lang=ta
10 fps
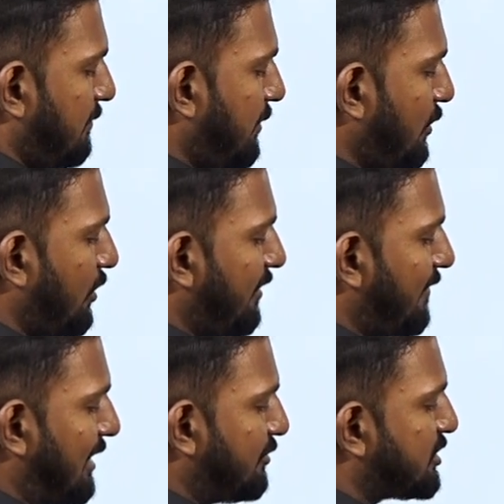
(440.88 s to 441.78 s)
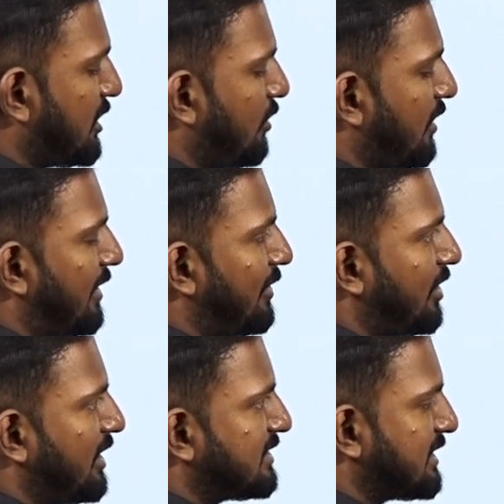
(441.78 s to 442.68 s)
பியோடைய வேல்யூ சியோடைய வேல்யூ
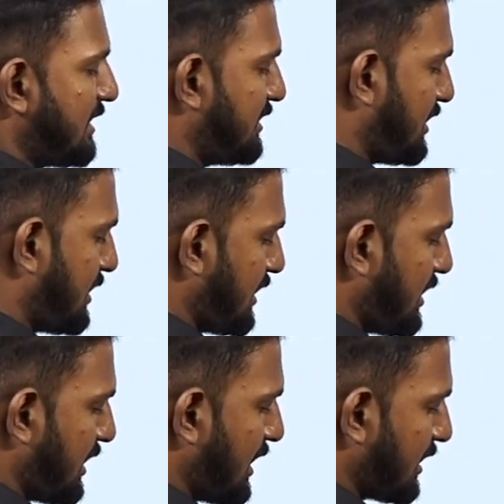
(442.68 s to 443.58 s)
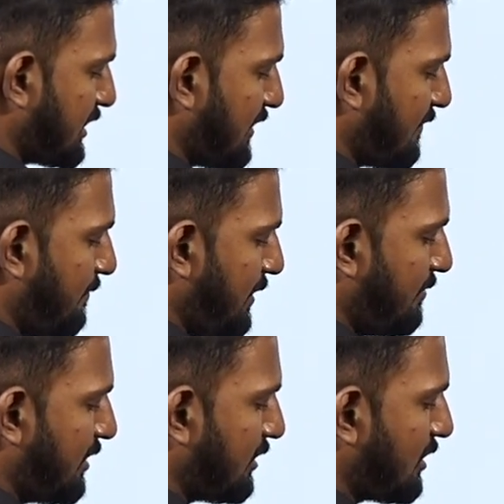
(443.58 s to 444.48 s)
ரெண்டு சேர்ந்துருக்கு எனக்கு தேவை பி
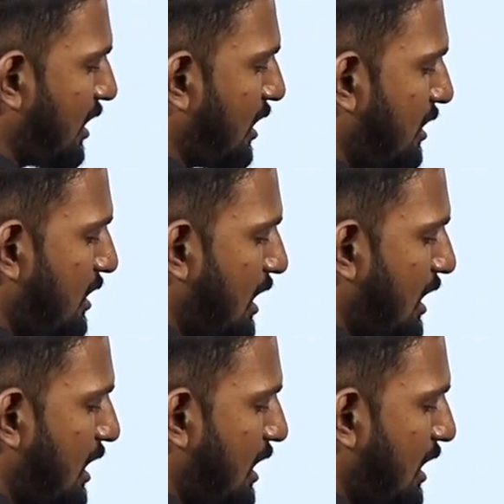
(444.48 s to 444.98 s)
மட்டும்தான்